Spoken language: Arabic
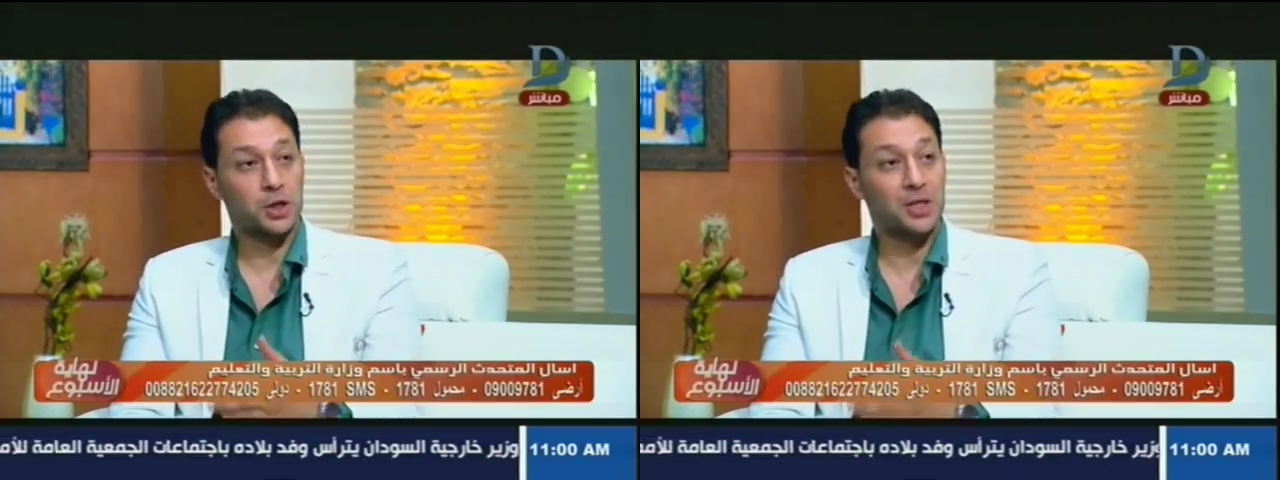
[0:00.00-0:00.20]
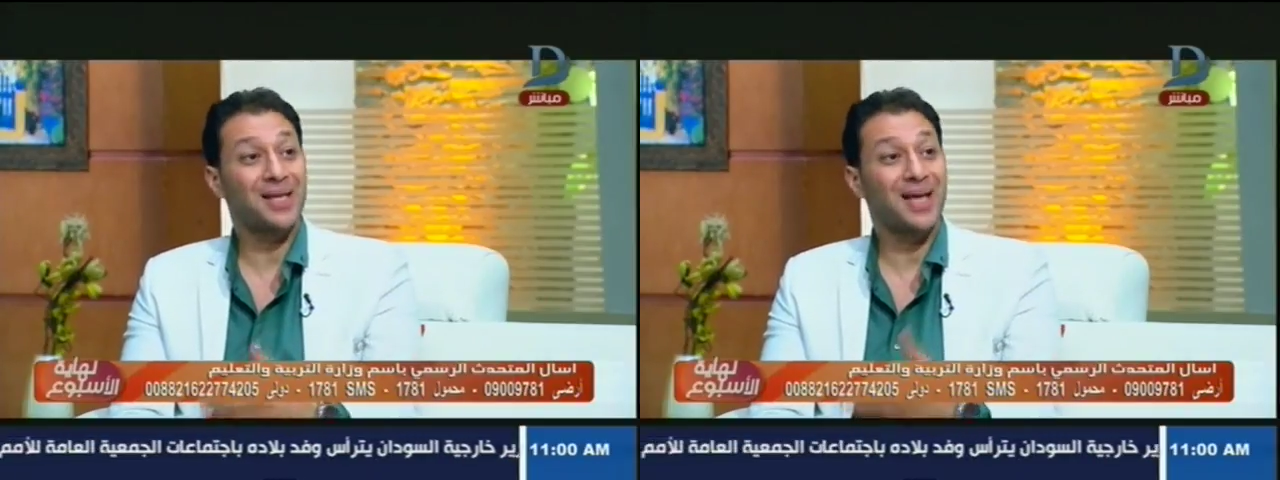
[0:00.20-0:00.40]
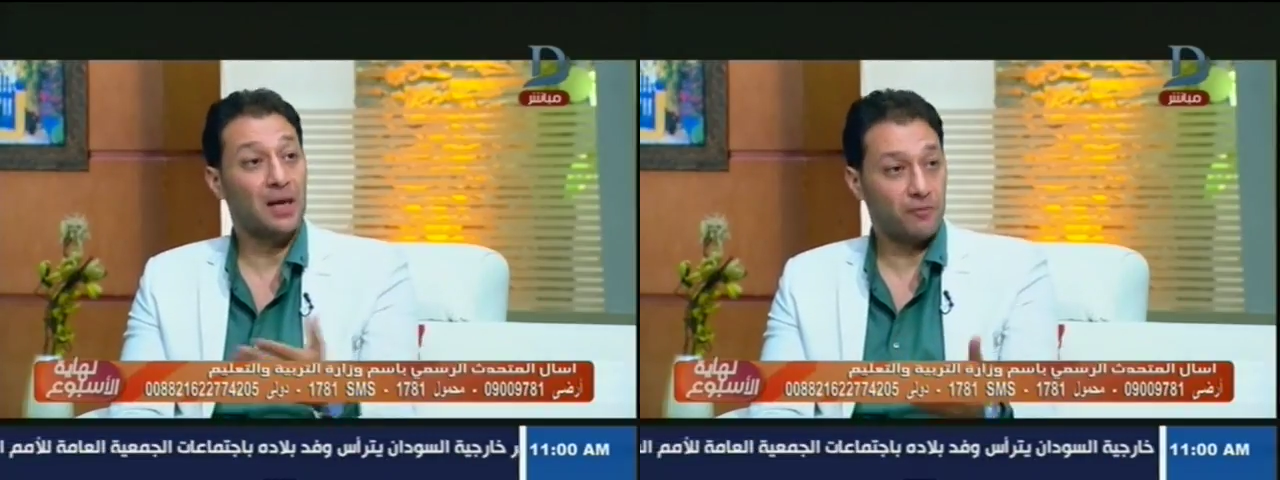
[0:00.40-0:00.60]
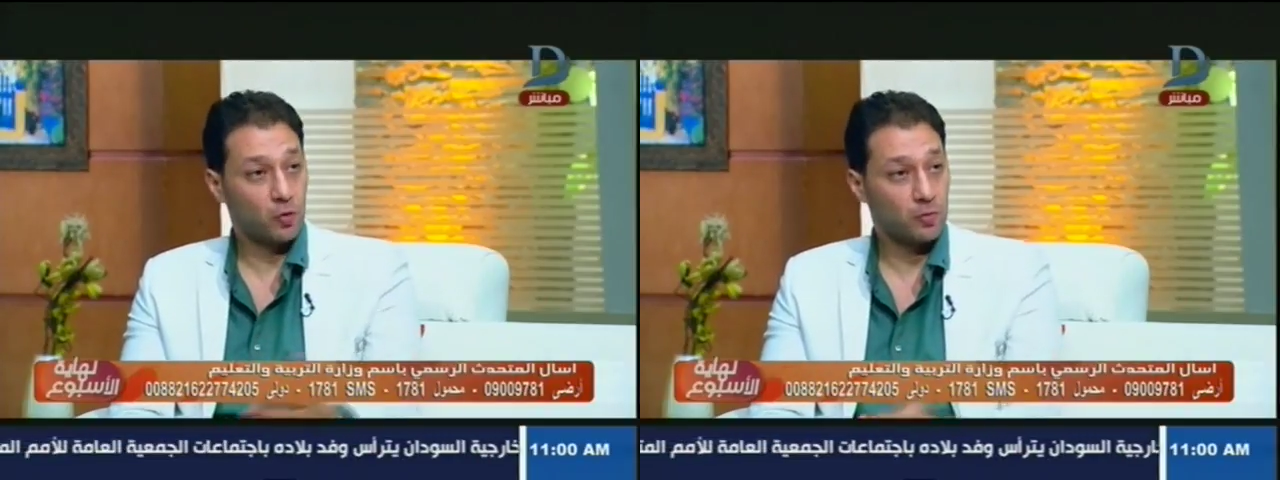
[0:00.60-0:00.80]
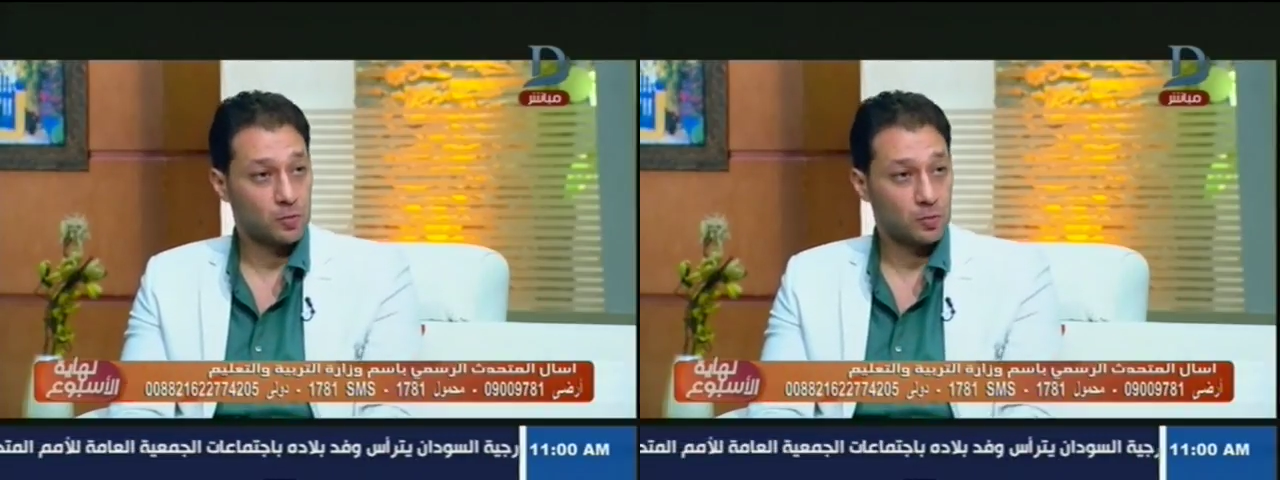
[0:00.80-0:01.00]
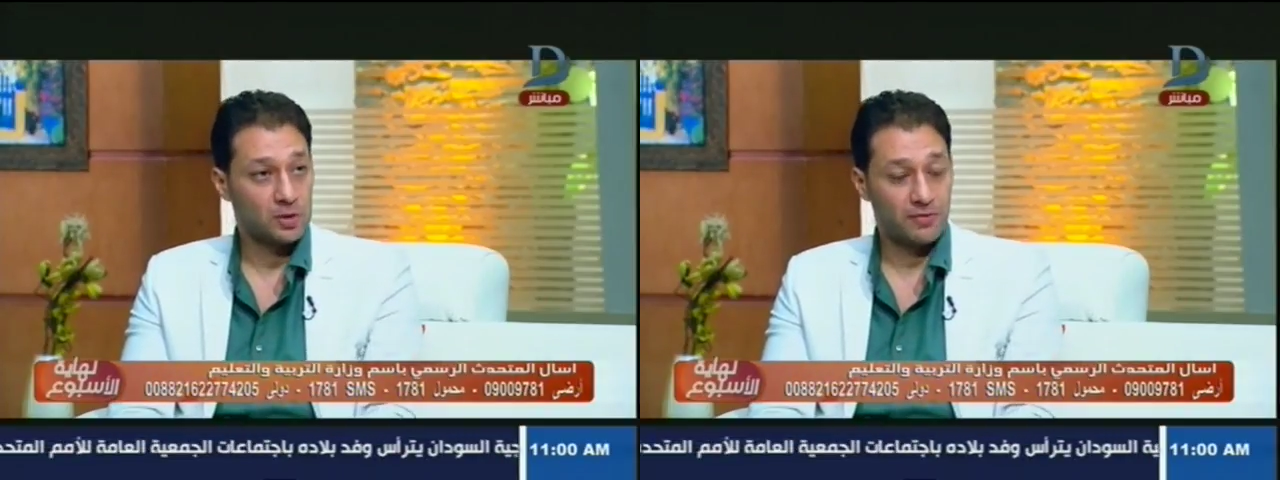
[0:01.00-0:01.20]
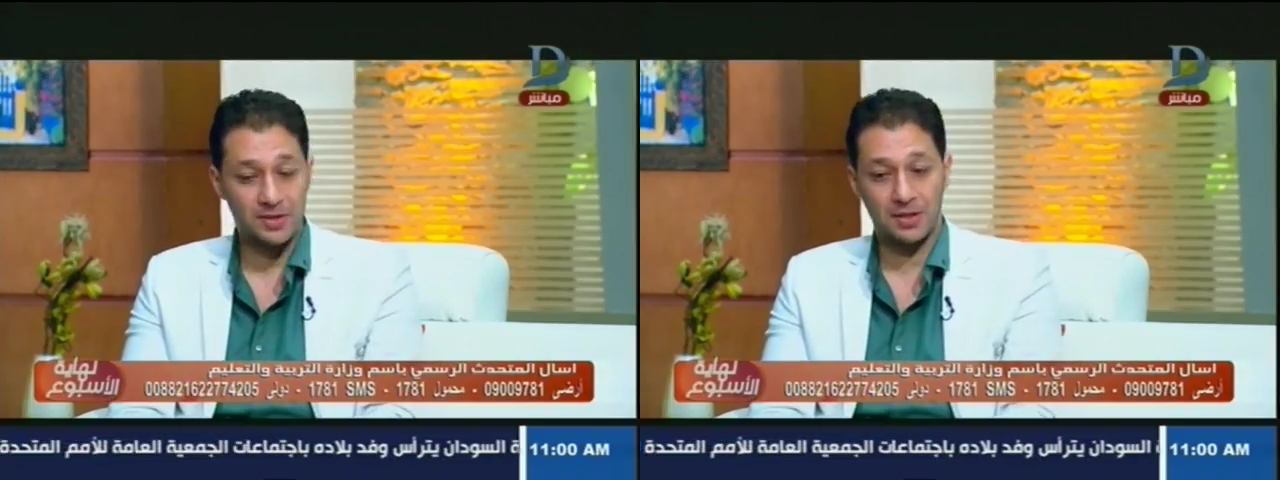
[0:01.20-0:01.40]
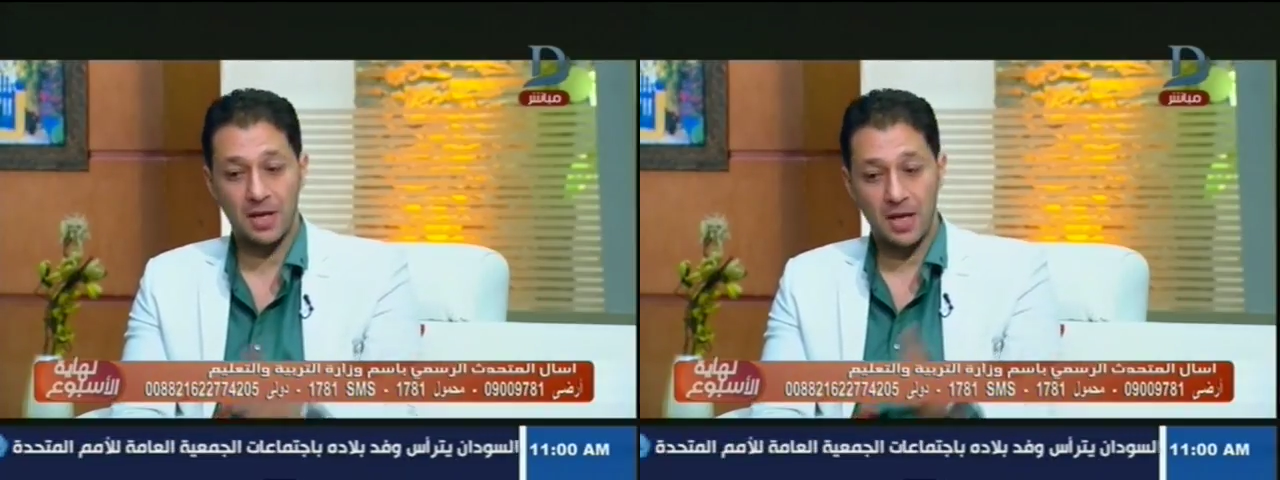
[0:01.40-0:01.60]
20500
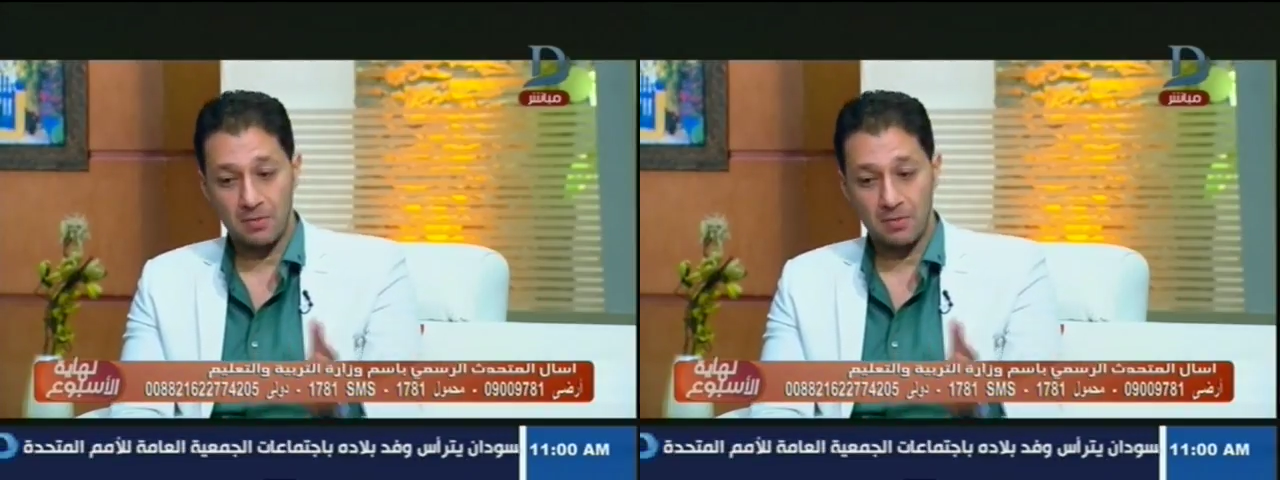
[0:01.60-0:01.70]
فصل